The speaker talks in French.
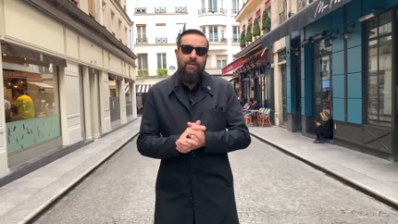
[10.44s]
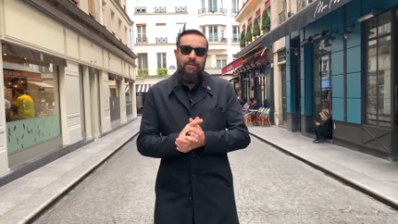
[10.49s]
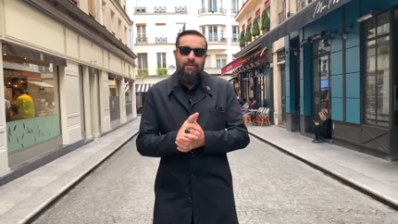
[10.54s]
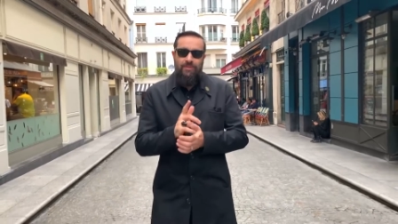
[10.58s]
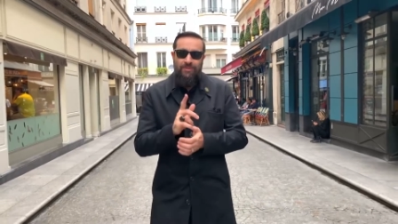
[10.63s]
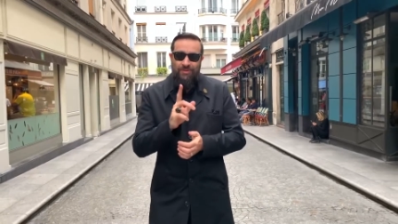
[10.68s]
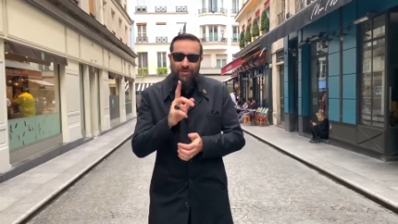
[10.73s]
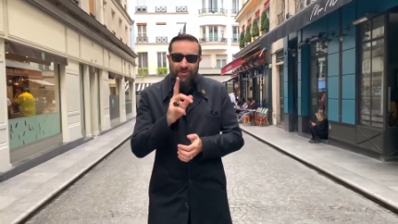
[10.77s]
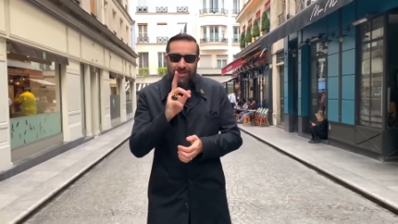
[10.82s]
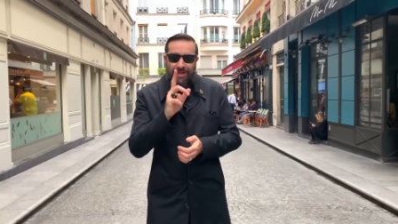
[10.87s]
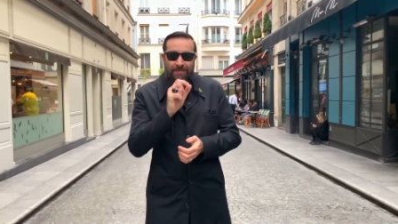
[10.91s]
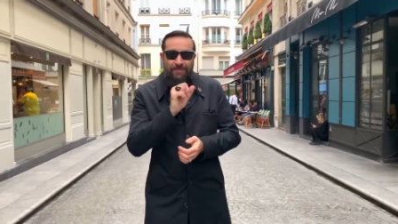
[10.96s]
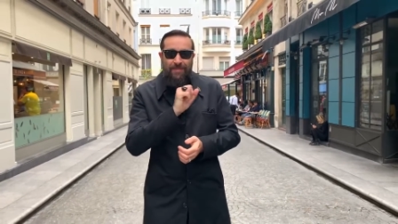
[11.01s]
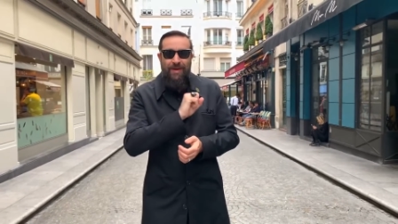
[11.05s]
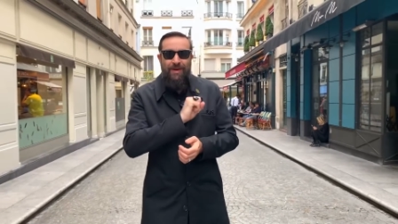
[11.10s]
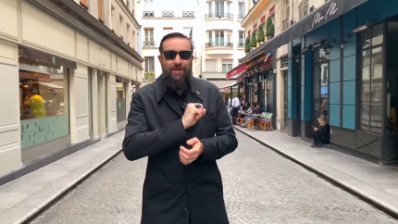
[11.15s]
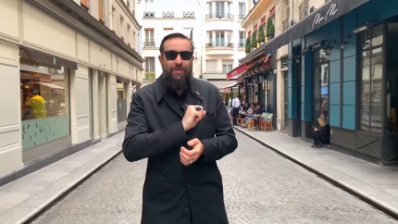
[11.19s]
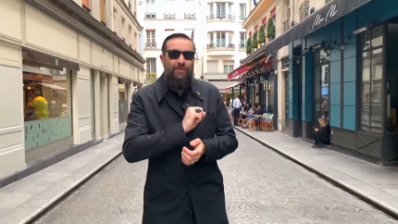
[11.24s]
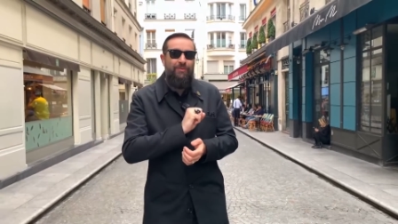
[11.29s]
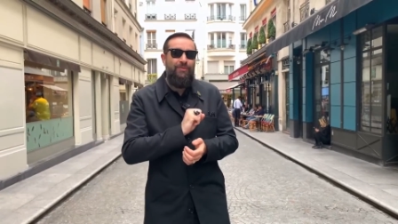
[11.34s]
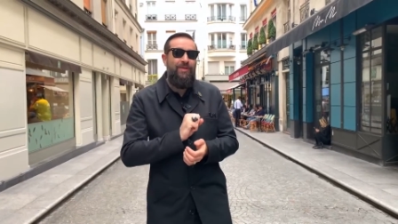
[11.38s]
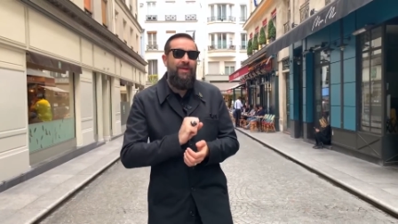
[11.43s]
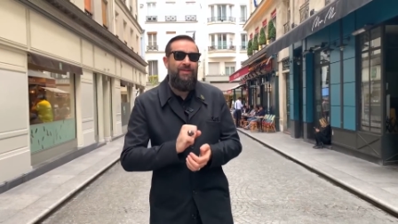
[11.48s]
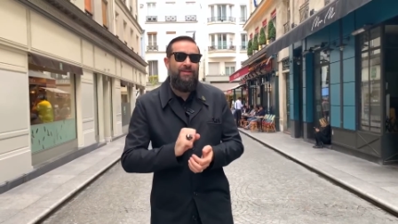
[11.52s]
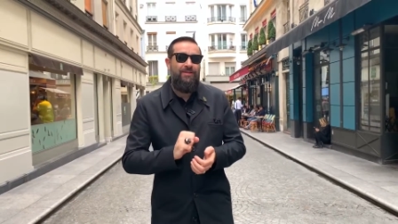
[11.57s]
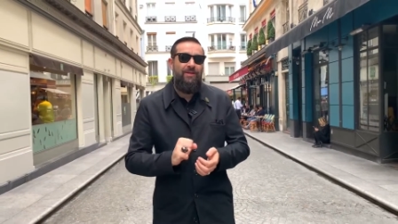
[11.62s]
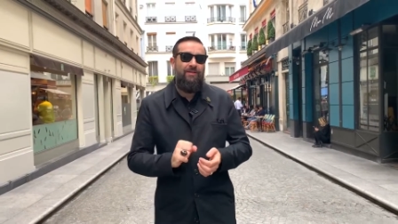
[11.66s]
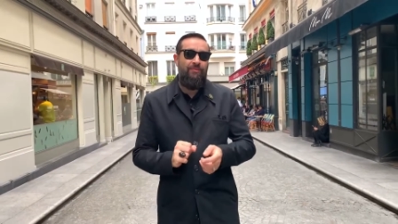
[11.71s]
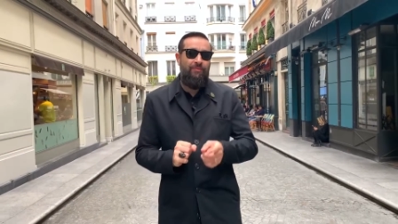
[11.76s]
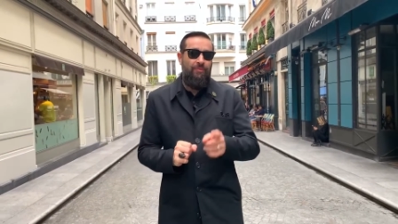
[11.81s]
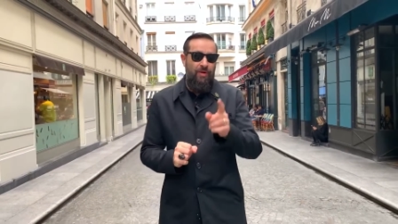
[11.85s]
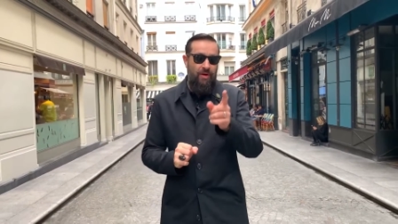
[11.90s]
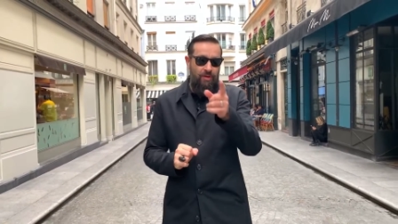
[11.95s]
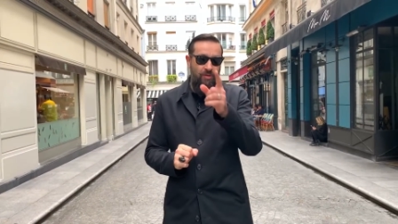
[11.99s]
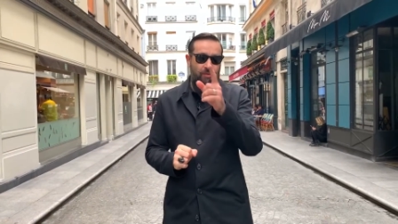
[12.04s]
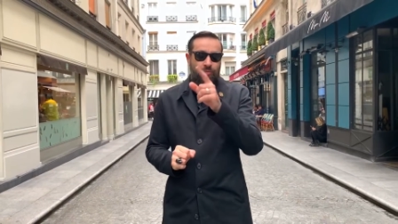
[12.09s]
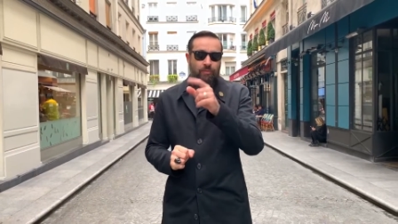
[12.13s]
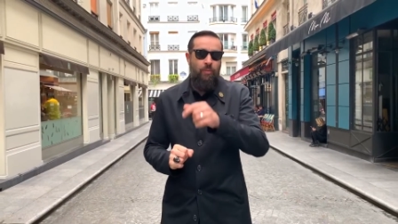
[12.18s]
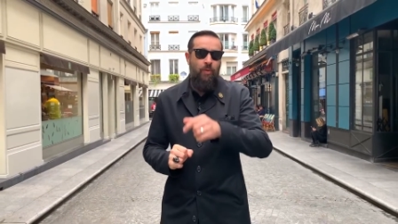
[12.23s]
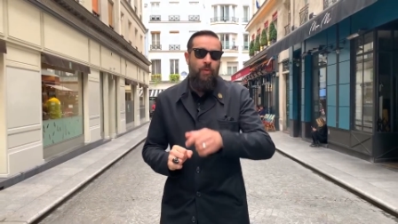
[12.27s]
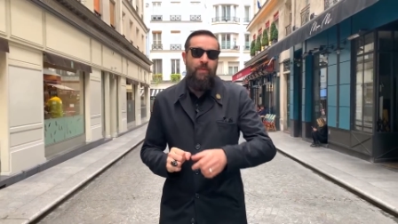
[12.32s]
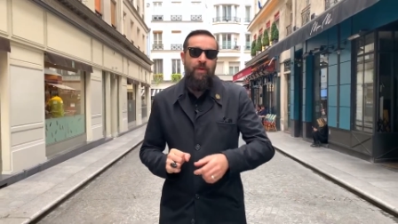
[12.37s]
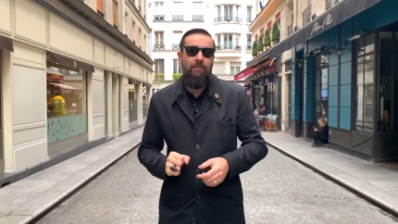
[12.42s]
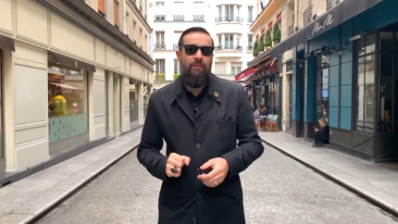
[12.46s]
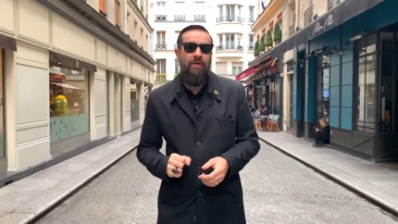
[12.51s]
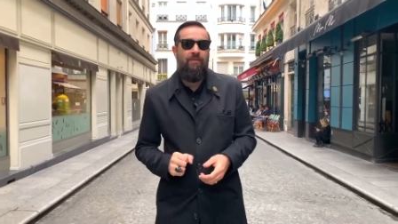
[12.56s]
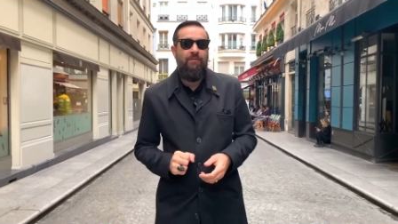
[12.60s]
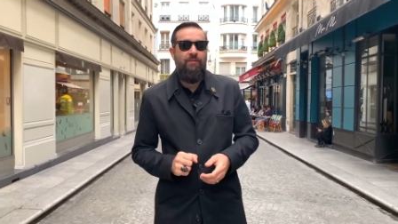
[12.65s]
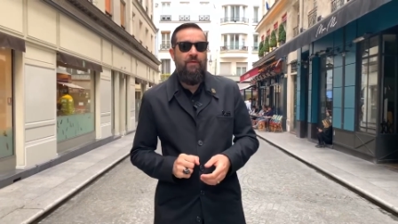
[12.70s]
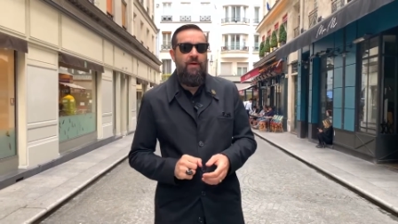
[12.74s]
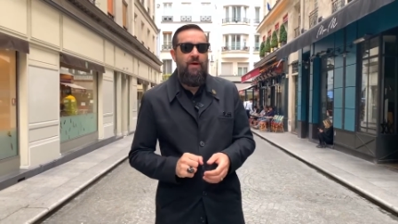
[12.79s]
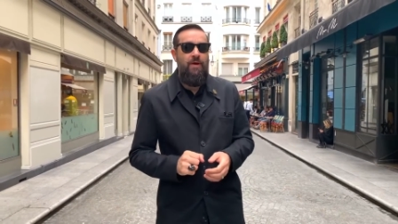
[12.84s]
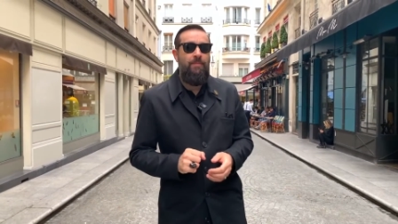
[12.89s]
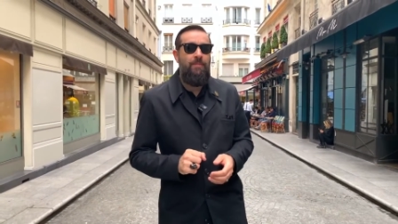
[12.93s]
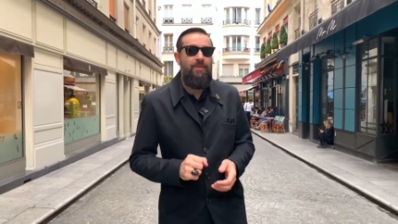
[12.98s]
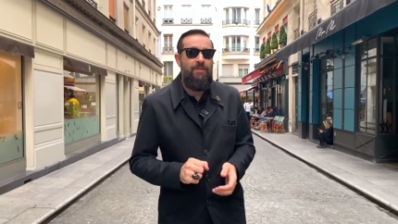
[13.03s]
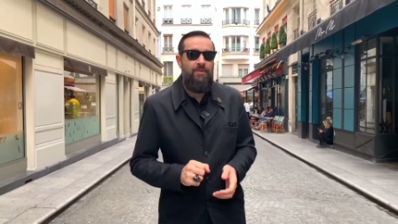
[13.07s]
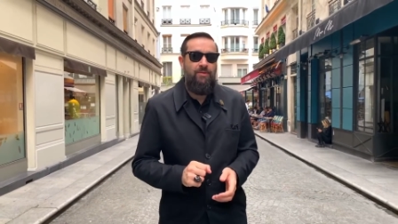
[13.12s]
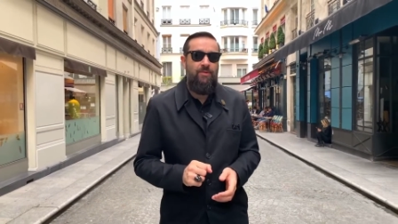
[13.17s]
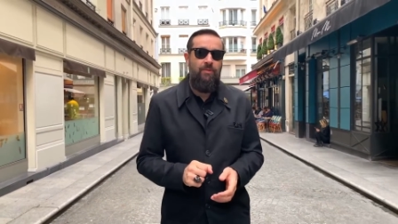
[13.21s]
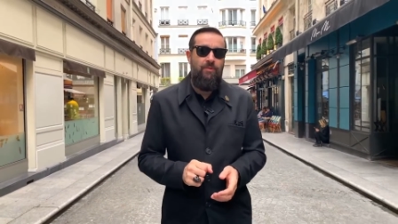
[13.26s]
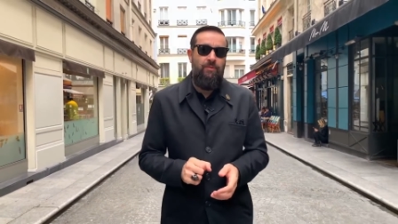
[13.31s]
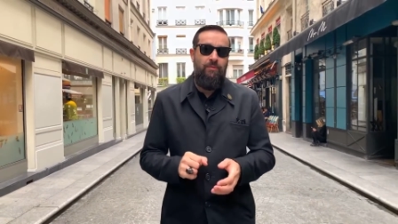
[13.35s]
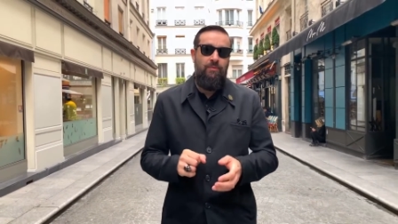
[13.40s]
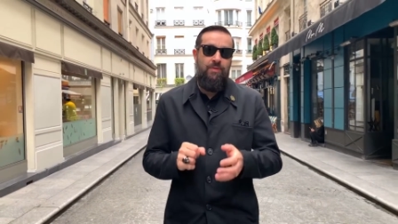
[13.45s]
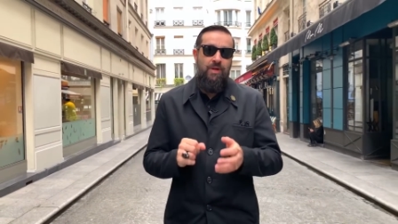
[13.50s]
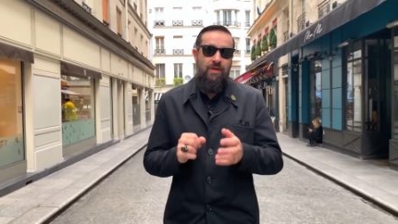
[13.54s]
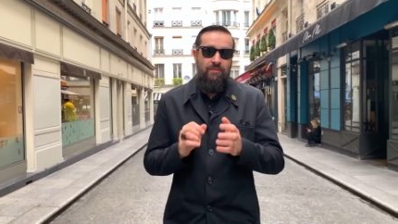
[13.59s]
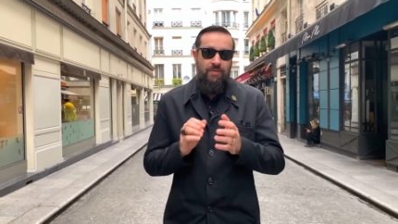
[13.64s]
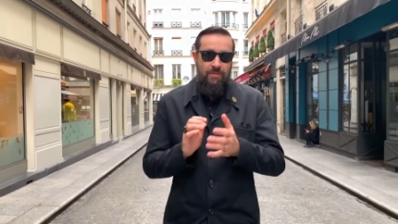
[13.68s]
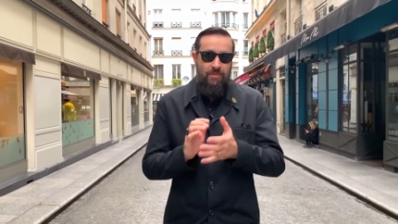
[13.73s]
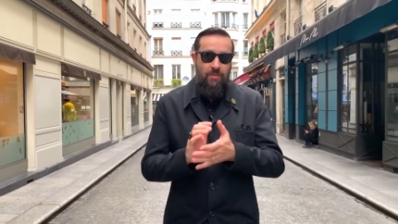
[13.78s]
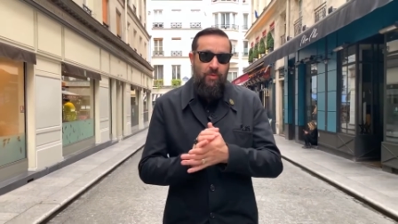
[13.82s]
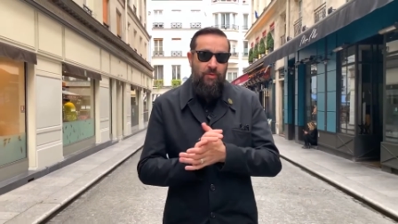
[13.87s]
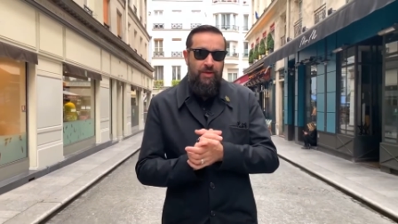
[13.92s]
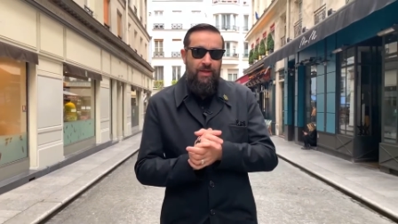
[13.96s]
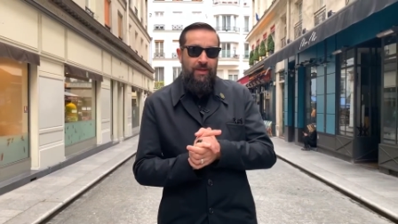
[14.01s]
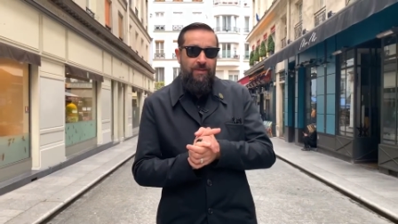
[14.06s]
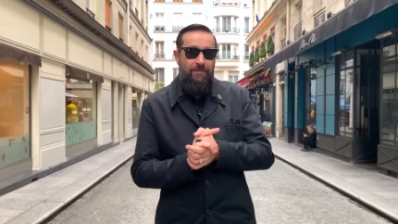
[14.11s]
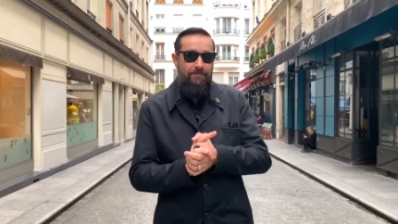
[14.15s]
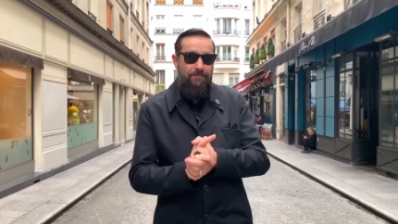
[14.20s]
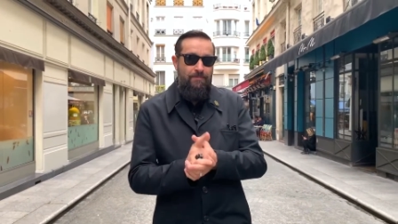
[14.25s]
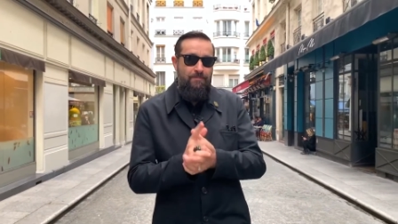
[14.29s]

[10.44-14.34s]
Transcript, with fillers: ce n'est pas Club Cake cette fois, je vous promets on va le faire parce que vous l'avez demandé,